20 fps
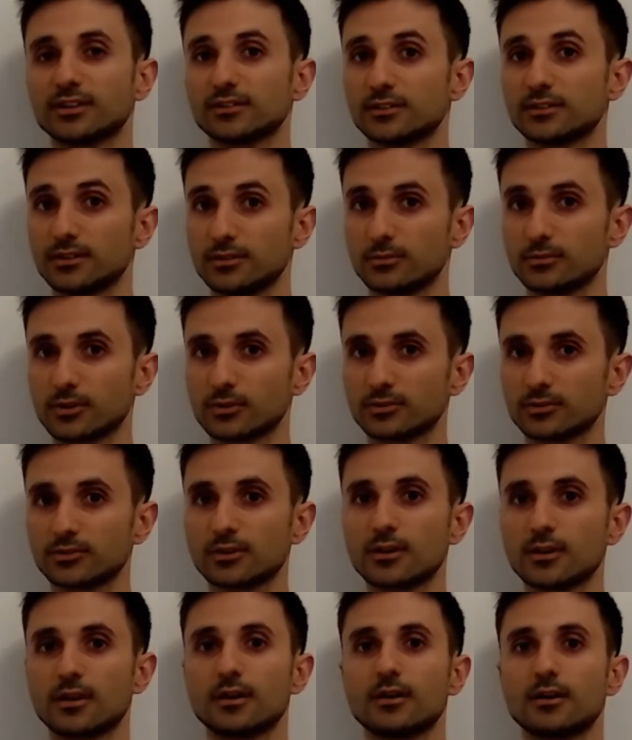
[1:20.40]
Heroes,
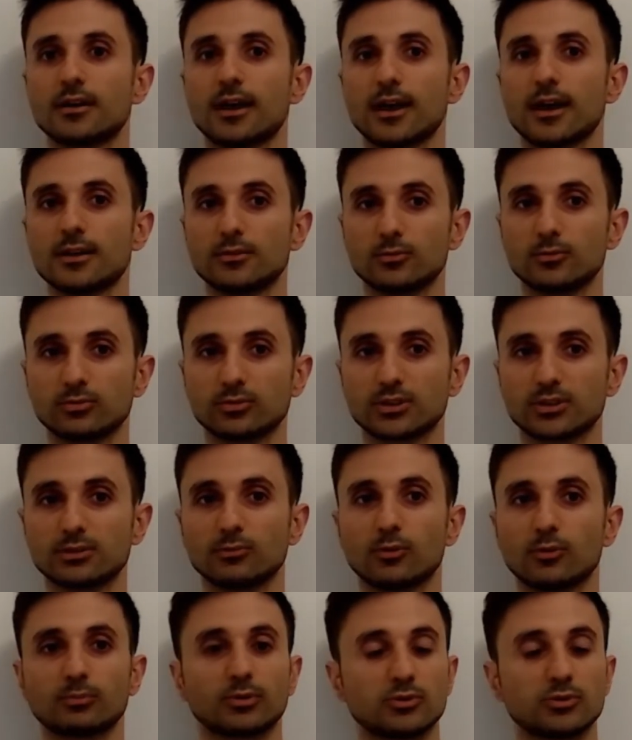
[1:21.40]
è
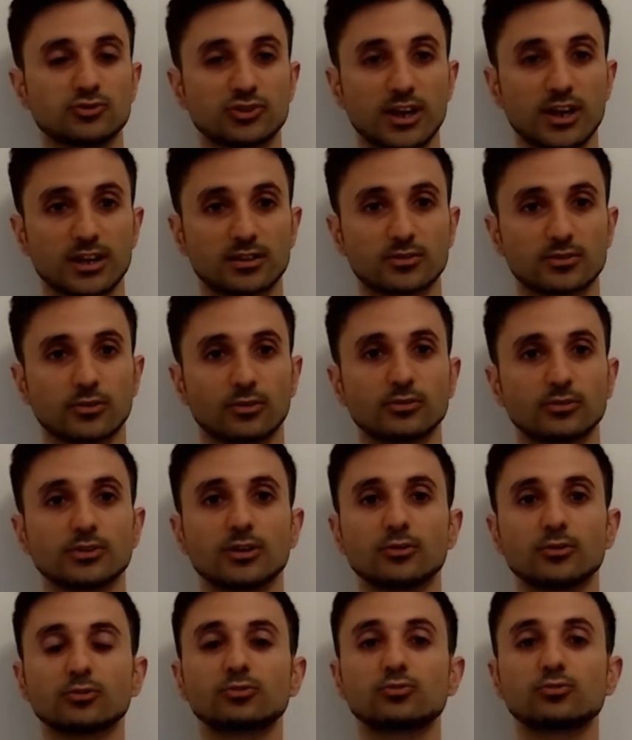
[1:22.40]
l'ultimo progetto
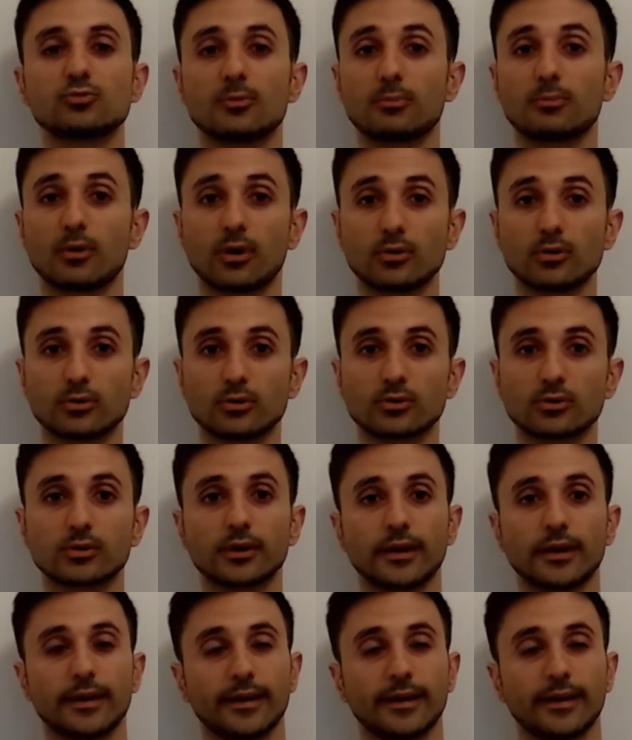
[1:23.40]
dello studio Ponoc